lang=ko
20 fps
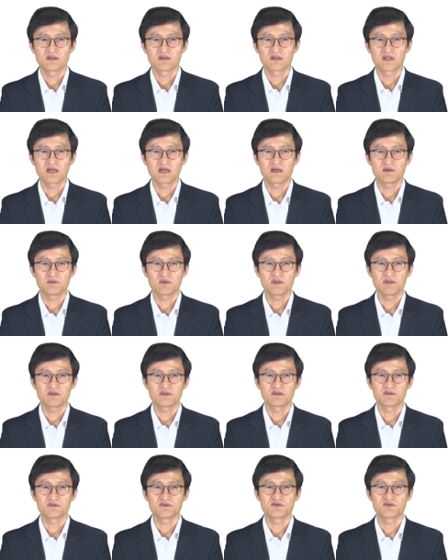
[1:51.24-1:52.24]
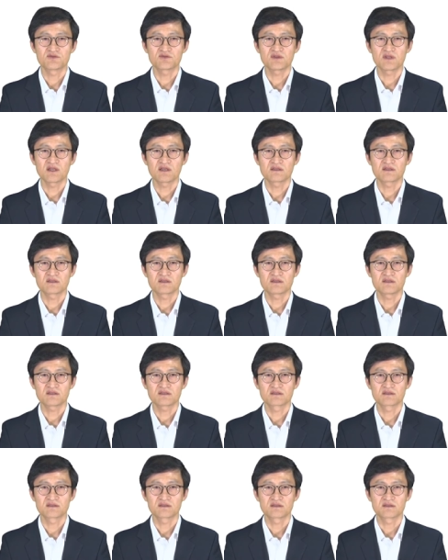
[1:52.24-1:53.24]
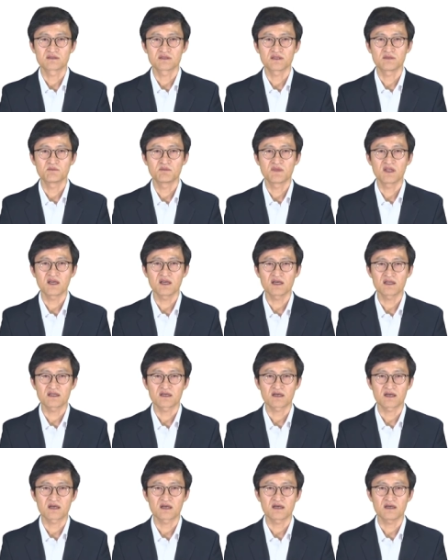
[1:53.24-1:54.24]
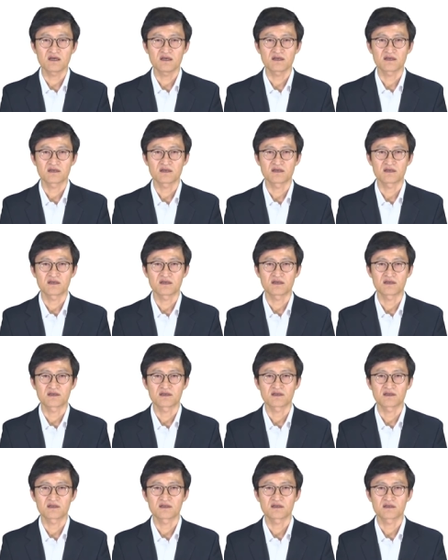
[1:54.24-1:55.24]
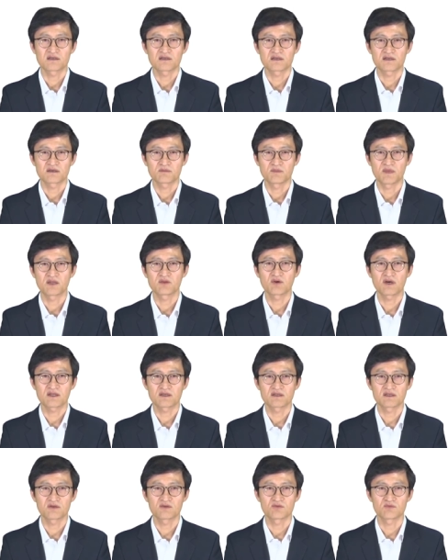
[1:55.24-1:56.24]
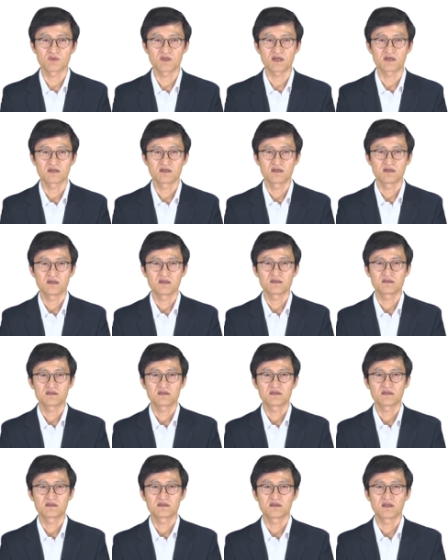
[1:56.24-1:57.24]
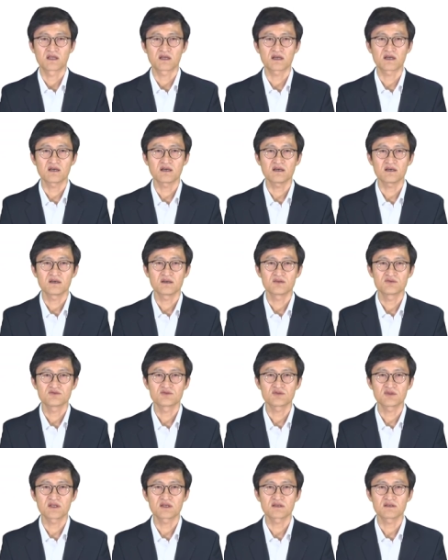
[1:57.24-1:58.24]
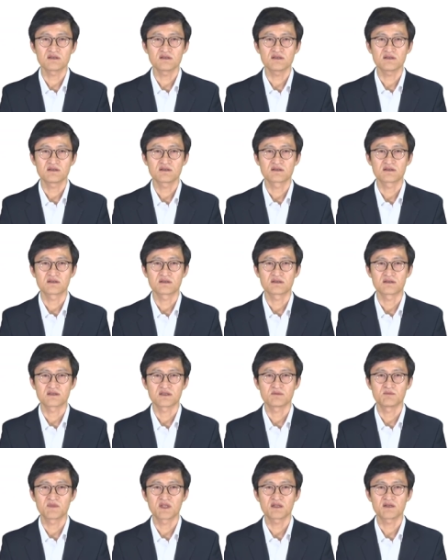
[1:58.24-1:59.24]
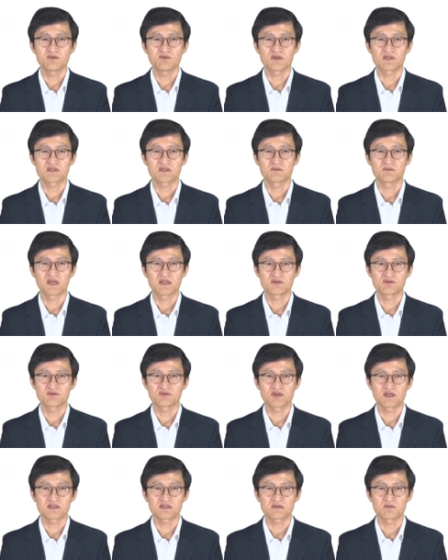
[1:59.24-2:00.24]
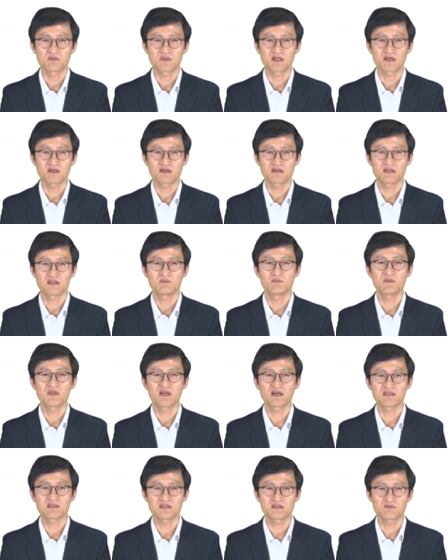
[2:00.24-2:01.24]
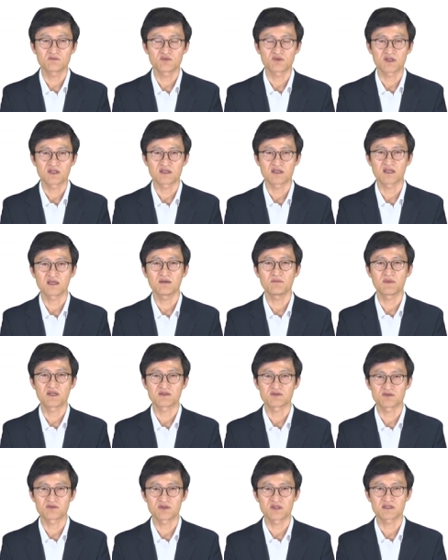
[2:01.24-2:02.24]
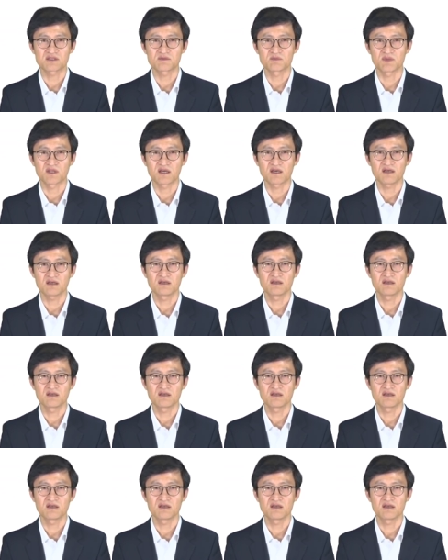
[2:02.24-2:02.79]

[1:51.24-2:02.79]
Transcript: 다음은 주택을 그 임대하다가 아, 매도하는 경우입니다. 내가 주택을 어, 임대를 위해서 매수를 했습니다. 임대하시는 분한테 매수를 했습니다.